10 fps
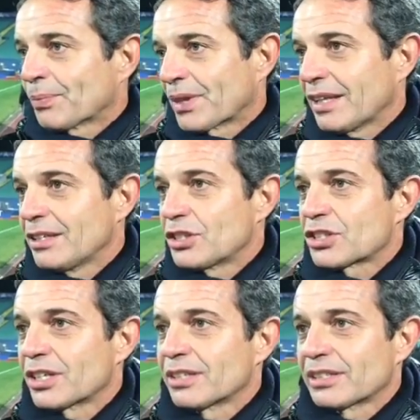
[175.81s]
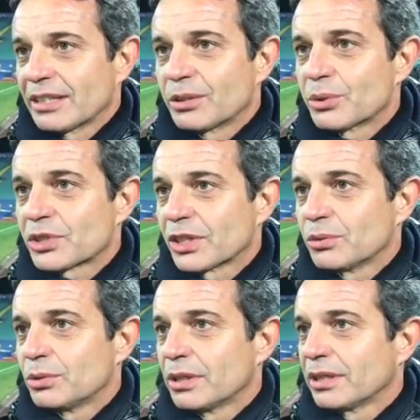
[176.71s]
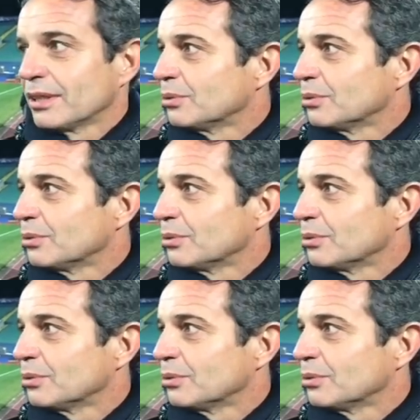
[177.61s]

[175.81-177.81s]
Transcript: dann ist äh, sehr große Ruhe